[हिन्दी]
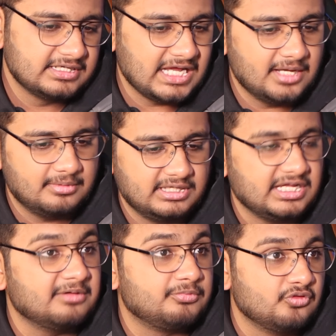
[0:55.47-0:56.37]
टाइम एंड
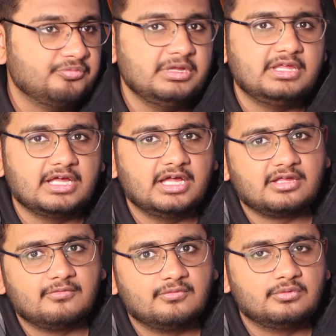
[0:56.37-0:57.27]
टाइम प्रूव भी किया है
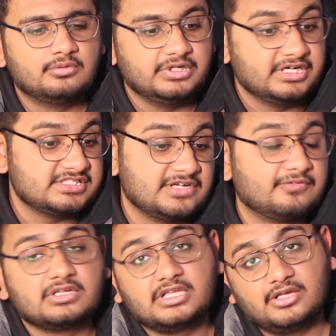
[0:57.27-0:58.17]
कि वो ये डिज़र्व
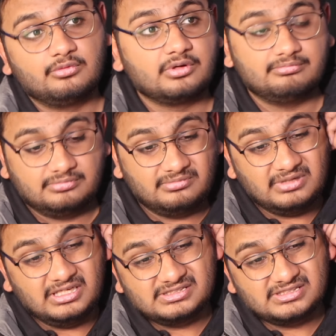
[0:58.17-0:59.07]
करता है
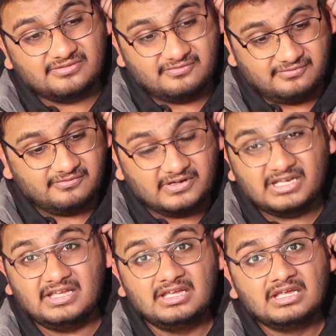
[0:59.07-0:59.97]
क्योंकि ही इज़ अ
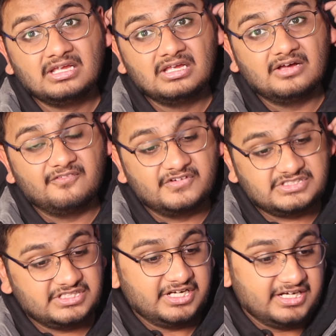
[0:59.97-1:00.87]
वेरी
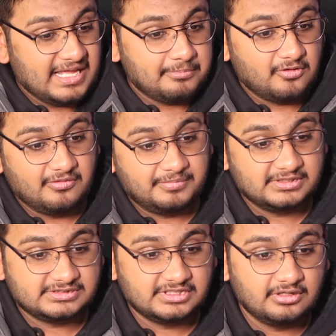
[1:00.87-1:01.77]
विजनरी टाइप ऑफ अ
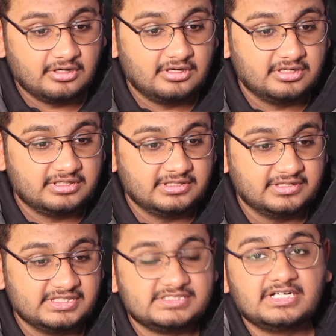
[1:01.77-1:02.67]
पर्सन और
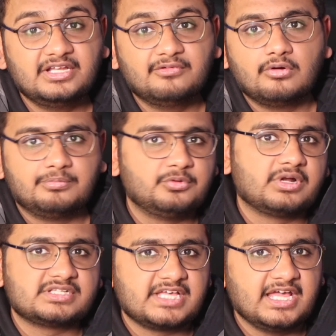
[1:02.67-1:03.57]
रिसेंटली वो
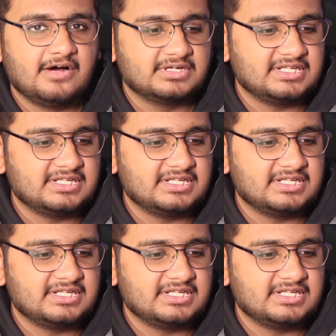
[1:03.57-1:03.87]
ट्विटर से गया हुआ